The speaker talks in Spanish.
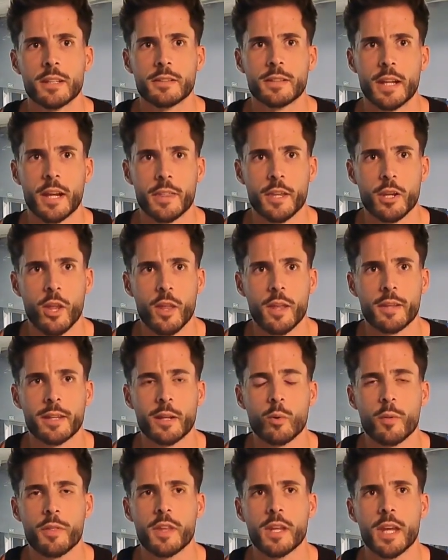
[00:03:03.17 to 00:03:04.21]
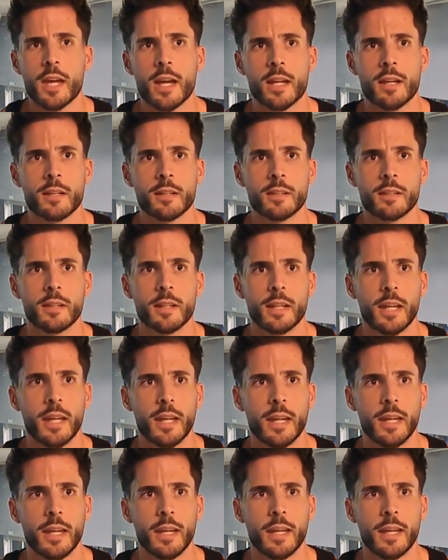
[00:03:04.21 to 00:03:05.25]
tercero de Andalucía,
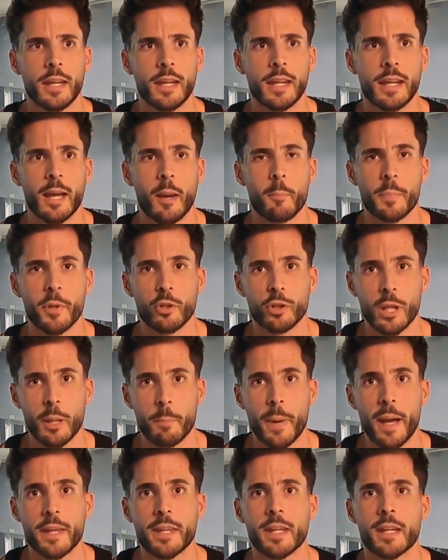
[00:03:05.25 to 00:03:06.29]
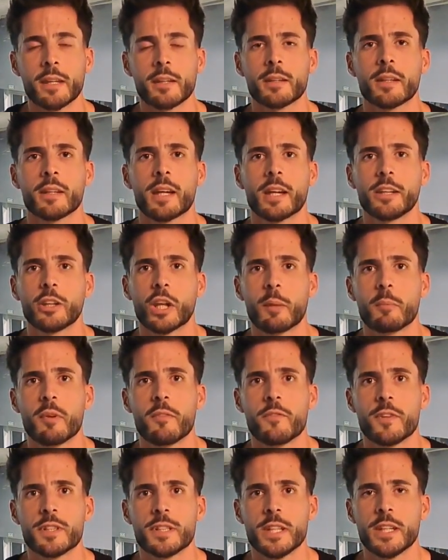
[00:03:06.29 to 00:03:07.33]
eh, campeón de España, categoría
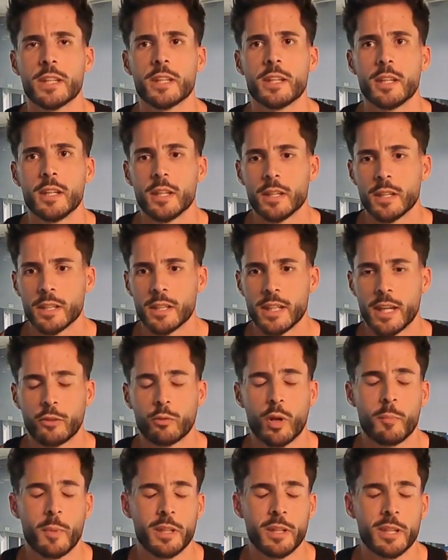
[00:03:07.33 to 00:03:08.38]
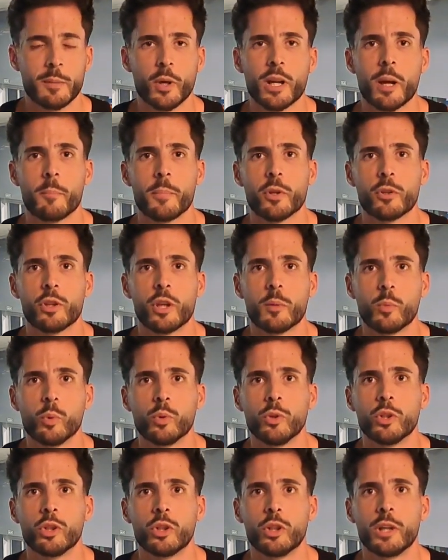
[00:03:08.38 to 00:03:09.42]
Memphis y actualmente pues campeón del
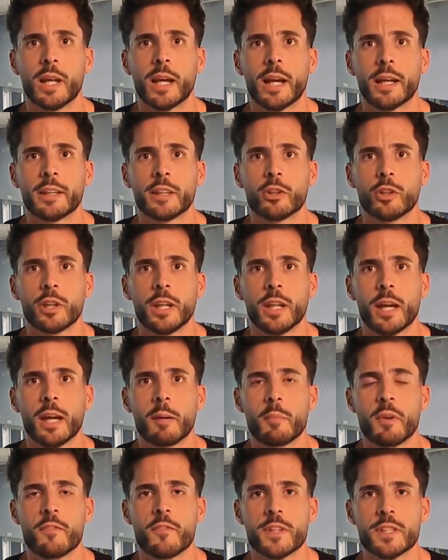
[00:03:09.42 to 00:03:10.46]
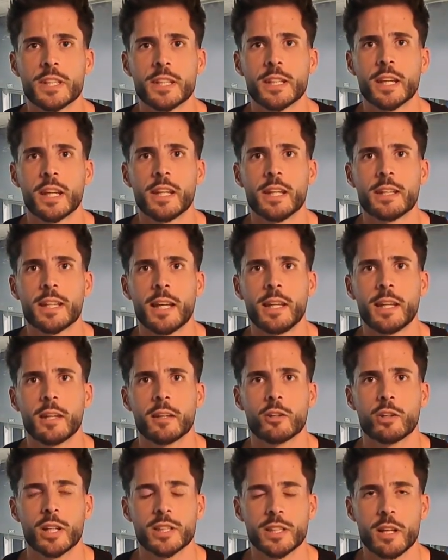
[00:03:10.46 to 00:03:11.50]
mundo en la categoría Memphis en Italia
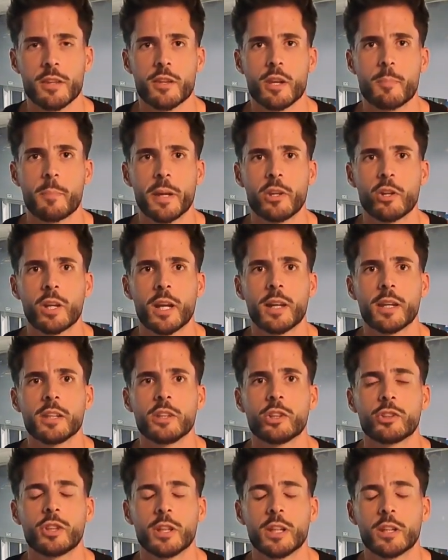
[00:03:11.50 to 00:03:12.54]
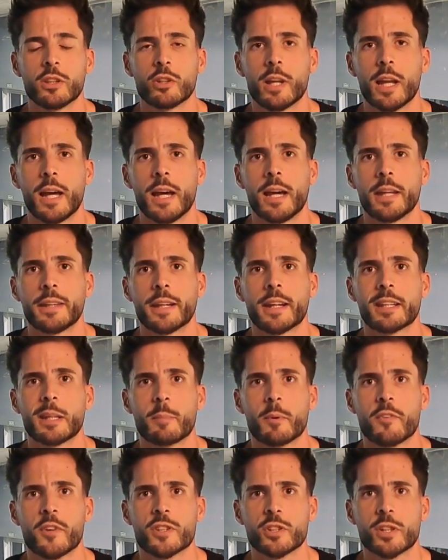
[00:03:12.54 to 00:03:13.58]
con la selección española y obteniendo la tarjeta
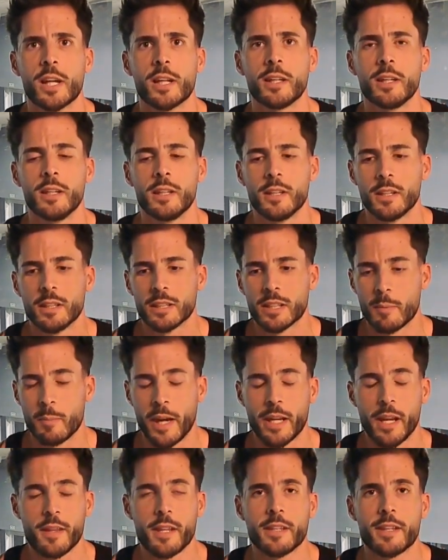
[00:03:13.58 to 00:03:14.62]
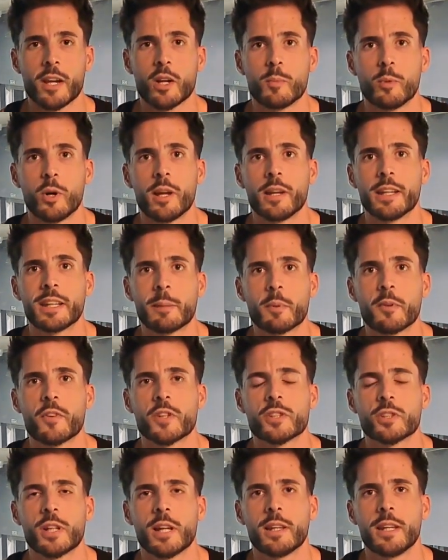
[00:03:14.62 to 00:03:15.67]
profesional que me acredita como atleta
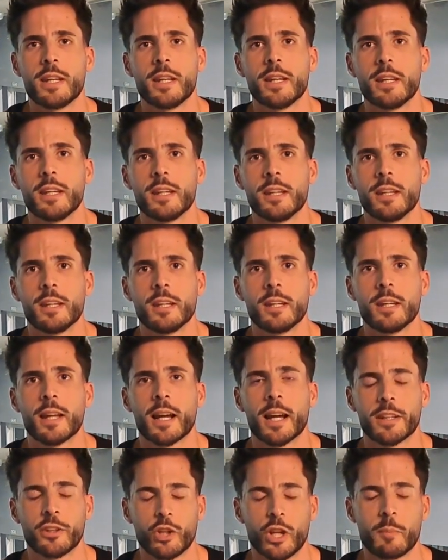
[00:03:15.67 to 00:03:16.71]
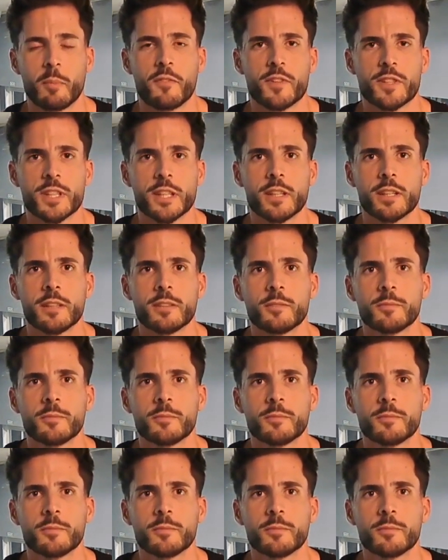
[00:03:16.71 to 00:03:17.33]
profesional de la categoría Memphis.